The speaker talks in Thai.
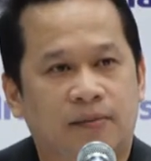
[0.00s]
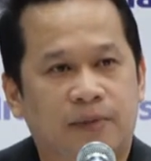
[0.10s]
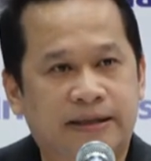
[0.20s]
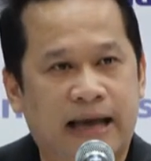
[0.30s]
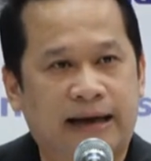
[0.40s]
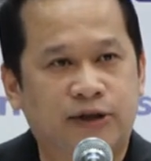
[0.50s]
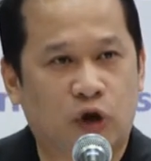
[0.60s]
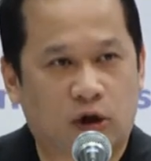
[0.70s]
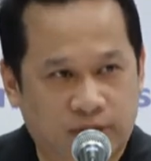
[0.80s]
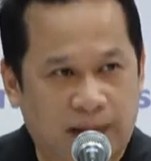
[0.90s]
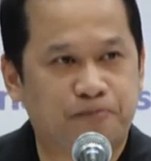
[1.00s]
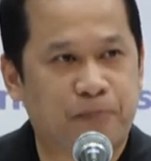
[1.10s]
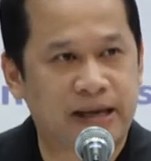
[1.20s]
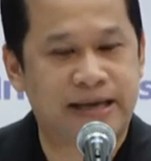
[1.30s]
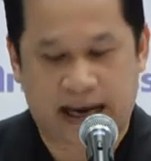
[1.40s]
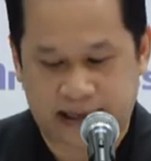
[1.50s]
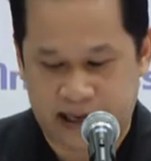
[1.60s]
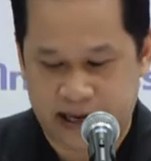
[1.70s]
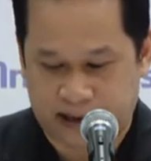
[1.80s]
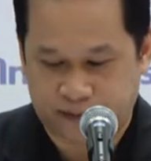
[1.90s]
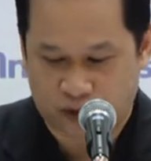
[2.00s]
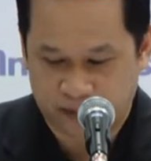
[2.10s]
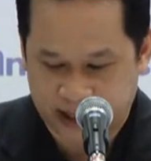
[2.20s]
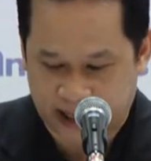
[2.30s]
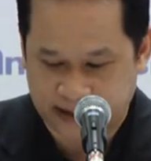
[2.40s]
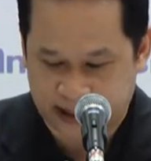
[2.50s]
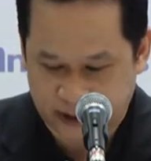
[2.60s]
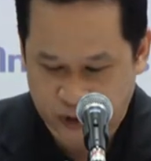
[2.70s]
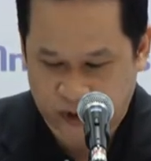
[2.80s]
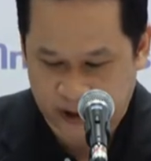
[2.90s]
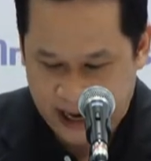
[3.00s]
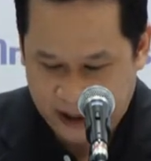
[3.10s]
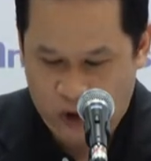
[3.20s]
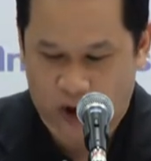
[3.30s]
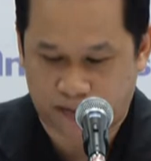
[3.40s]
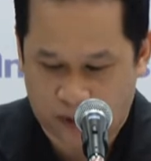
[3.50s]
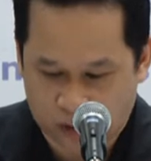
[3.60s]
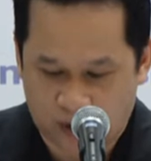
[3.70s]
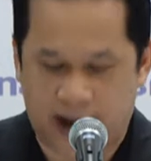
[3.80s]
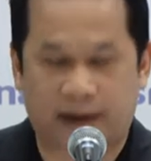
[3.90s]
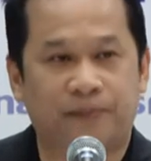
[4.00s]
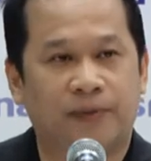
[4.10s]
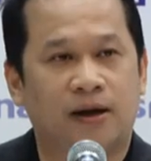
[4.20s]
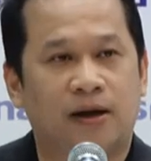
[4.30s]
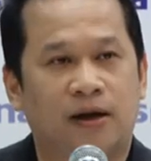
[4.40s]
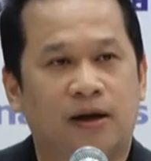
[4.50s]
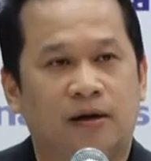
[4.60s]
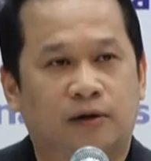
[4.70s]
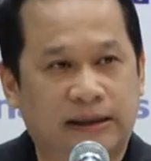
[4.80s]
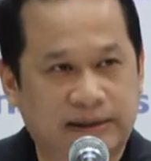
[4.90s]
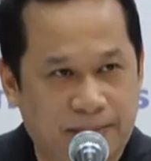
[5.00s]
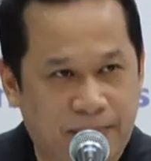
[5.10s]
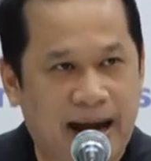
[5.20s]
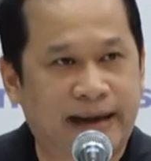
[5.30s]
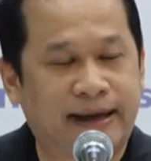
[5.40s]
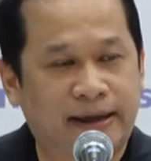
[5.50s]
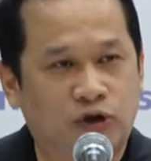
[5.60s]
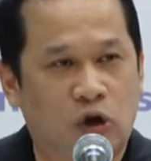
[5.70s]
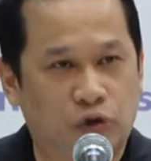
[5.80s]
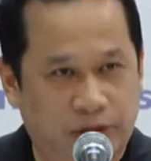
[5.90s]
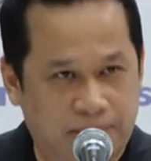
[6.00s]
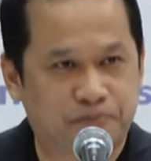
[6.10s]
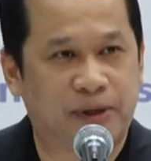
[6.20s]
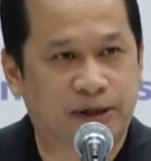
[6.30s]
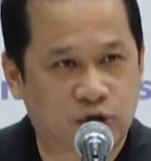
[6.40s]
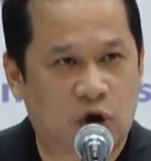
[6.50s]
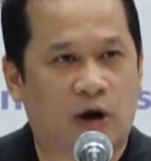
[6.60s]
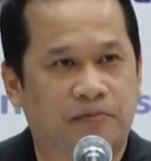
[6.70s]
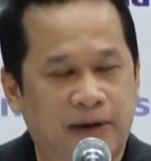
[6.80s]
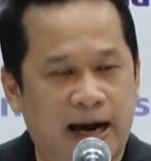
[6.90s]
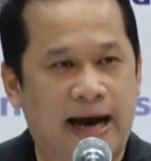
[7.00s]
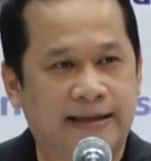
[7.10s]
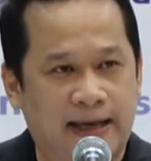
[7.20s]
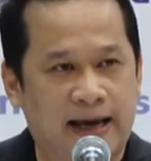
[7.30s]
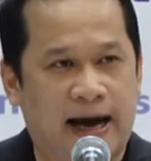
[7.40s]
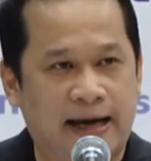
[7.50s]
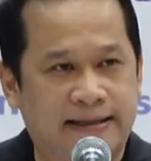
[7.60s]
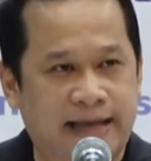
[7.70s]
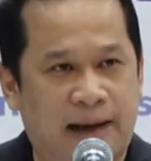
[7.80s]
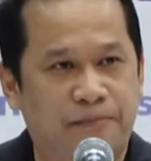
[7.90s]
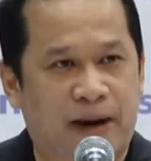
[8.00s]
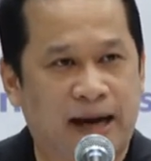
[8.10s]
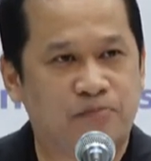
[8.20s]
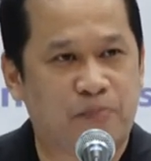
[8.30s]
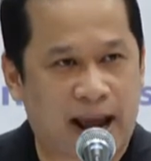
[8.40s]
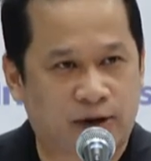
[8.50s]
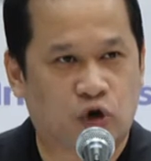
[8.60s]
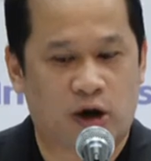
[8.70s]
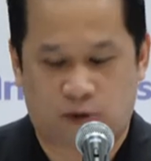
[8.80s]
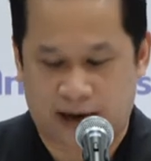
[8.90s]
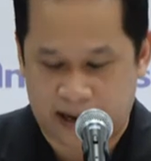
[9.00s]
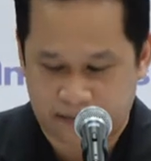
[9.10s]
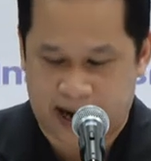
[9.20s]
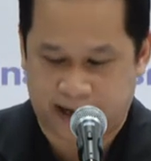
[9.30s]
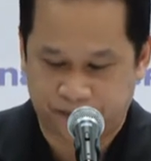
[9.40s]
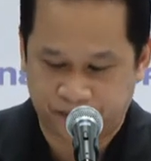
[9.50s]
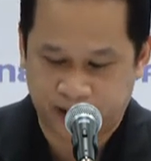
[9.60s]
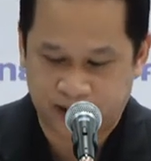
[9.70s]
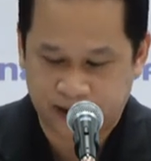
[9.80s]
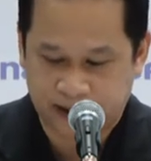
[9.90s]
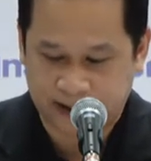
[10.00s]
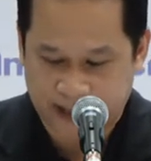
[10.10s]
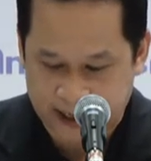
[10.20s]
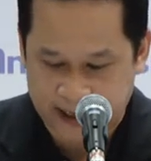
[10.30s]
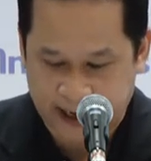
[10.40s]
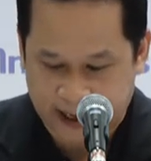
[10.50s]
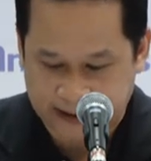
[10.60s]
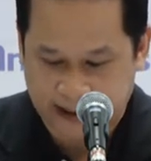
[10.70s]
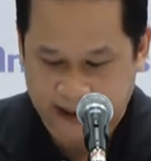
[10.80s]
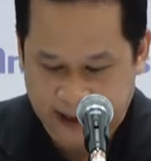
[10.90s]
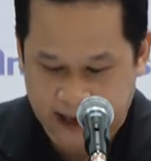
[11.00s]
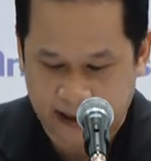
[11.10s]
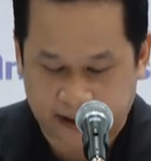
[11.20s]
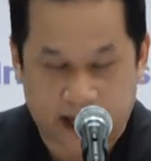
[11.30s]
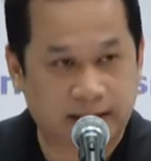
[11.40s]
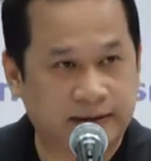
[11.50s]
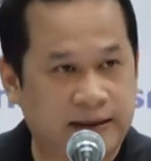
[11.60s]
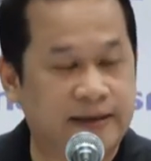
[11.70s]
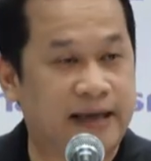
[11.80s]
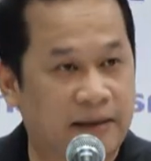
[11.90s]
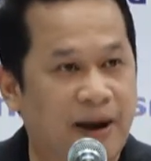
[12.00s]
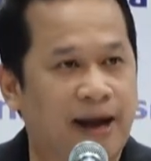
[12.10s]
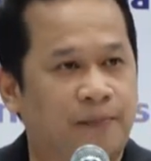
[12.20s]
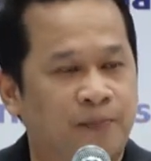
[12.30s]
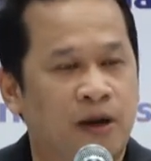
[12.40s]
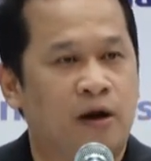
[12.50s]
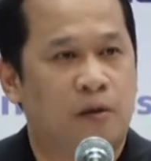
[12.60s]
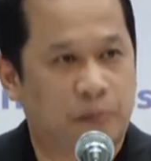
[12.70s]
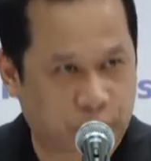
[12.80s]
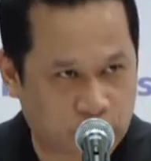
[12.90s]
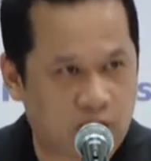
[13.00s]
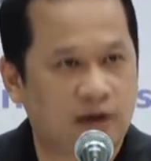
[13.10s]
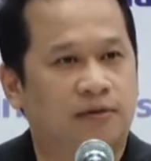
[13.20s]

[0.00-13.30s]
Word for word: ประสานสอดรับเป็นอย่างดีกับสมชัยศรีสุทธิยากรบอกว่า รัฐบาลนั้นต้องรับผิดชอบค่าเสียหาย 3,800กว่าล้านบาท ที่ใช้ในการจัดการเลือกตั้งที่เสียไป เพราะ